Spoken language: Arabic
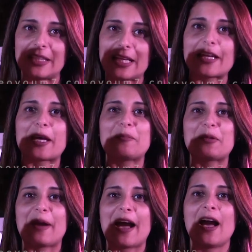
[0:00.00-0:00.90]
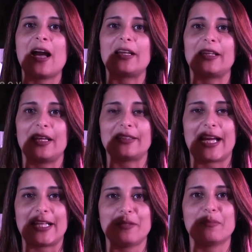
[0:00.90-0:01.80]
الى جنب مع
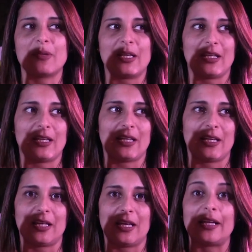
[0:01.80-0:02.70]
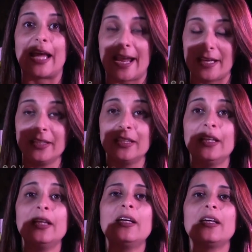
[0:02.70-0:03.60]
التعليم آه، العالي
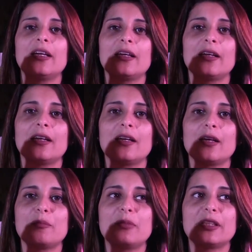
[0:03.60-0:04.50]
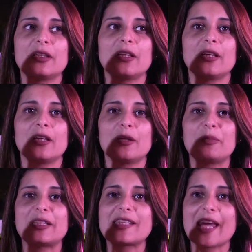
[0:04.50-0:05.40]
آه، بن
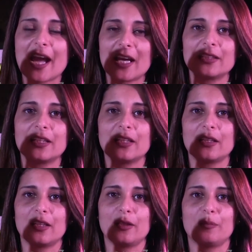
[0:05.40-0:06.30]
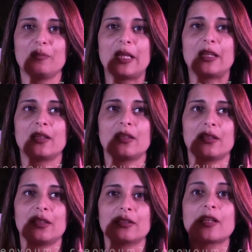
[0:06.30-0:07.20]
بنساعد
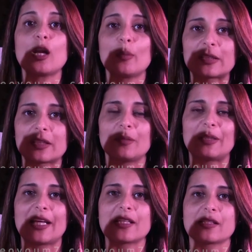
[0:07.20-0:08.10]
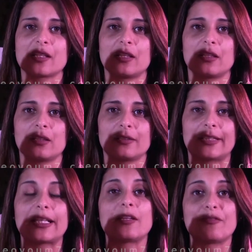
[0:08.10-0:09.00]
طلبة المدارس
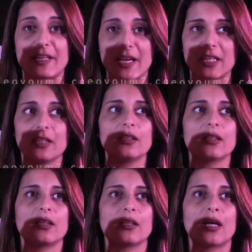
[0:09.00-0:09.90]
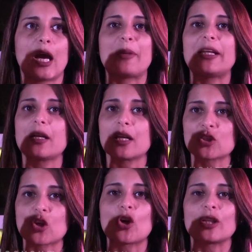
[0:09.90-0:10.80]
الفنية آه،
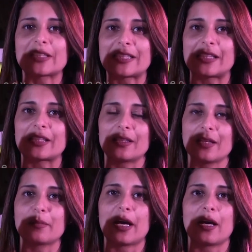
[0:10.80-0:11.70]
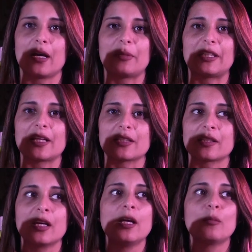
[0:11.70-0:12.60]
عملنا شراكات كتير جدا مع
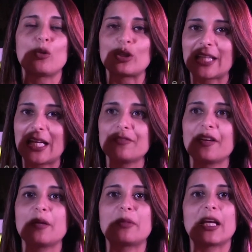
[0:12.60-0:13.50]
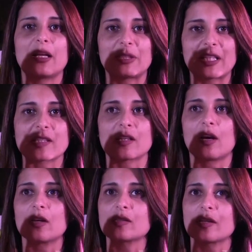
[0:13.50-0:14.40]
مدارس مختلفة منها المدارس
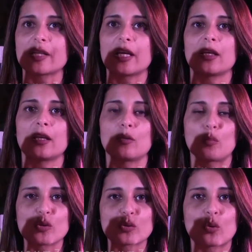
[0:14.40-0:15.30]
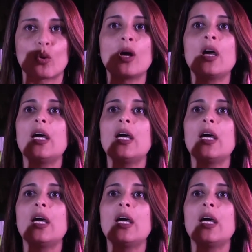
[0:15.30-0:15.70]
الخاصة زي دنبوسكو